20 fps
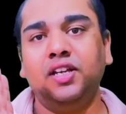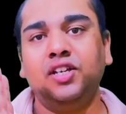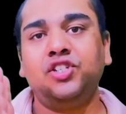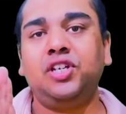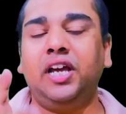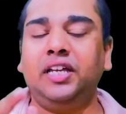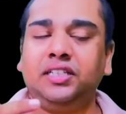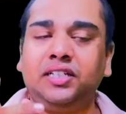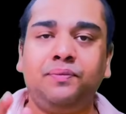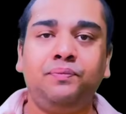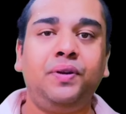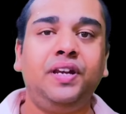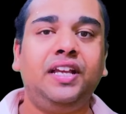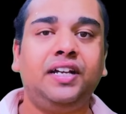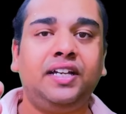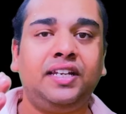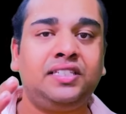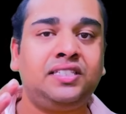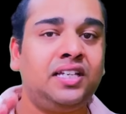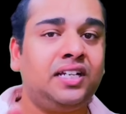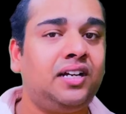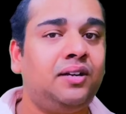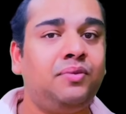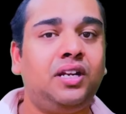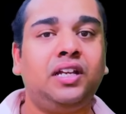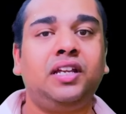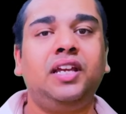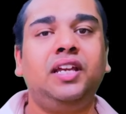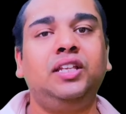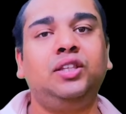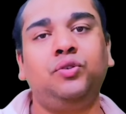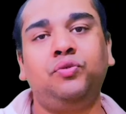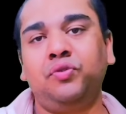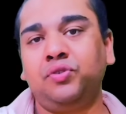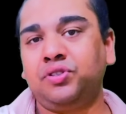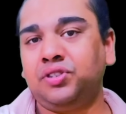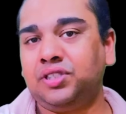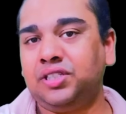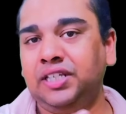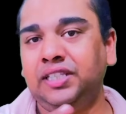शायद कंपनी अगर इससे कम रखेगी तो वो
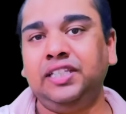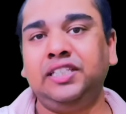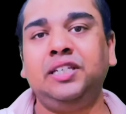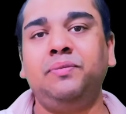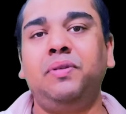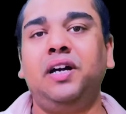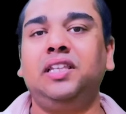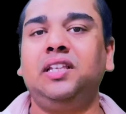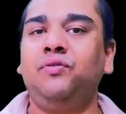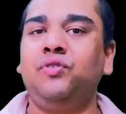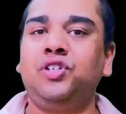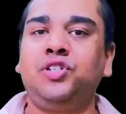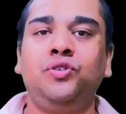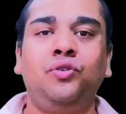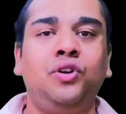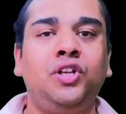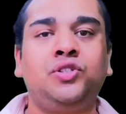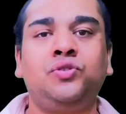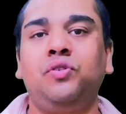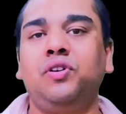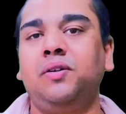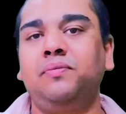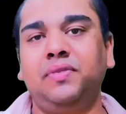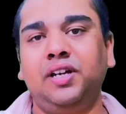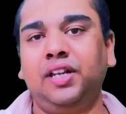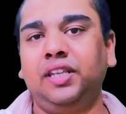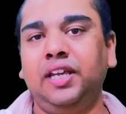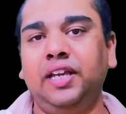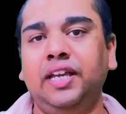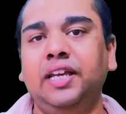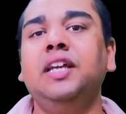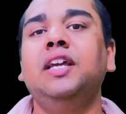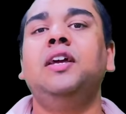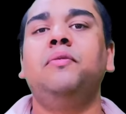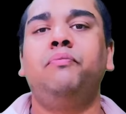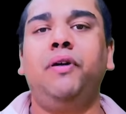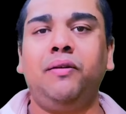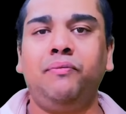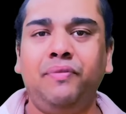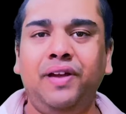सीधी सी बात है वो स्टोरेज को कम कर देगी
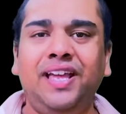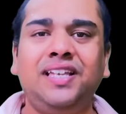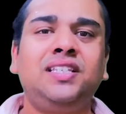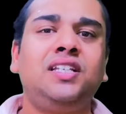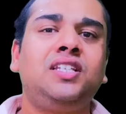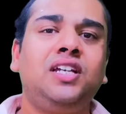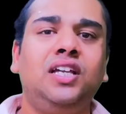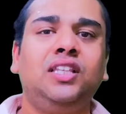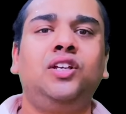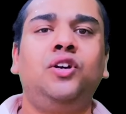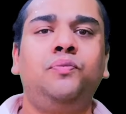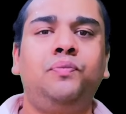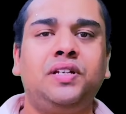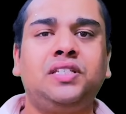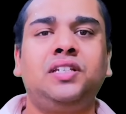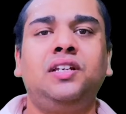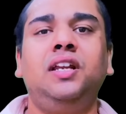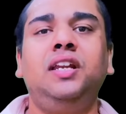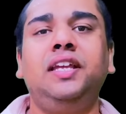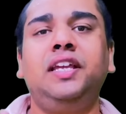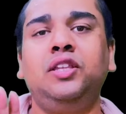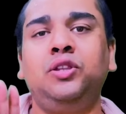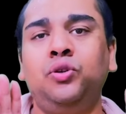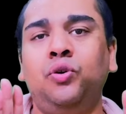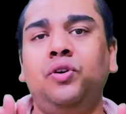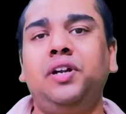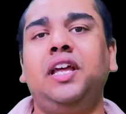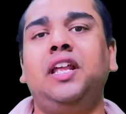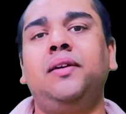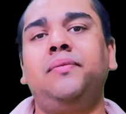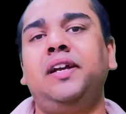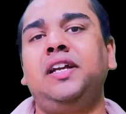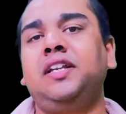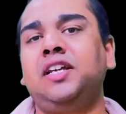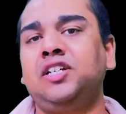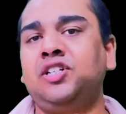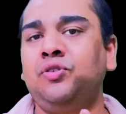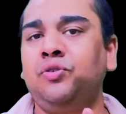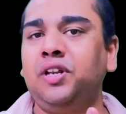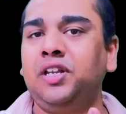पर मैं ऐसा चाहता हूँ पर्सनली कि दो टेराबाइट का
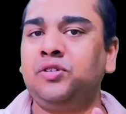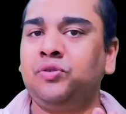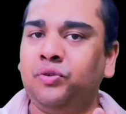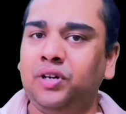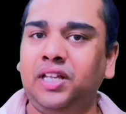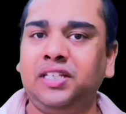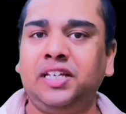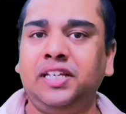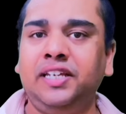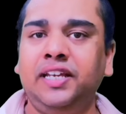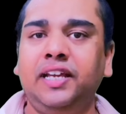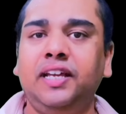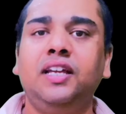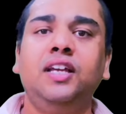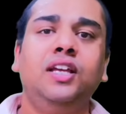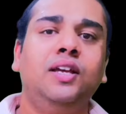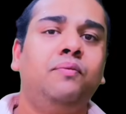स्टोरेज होना चाहिए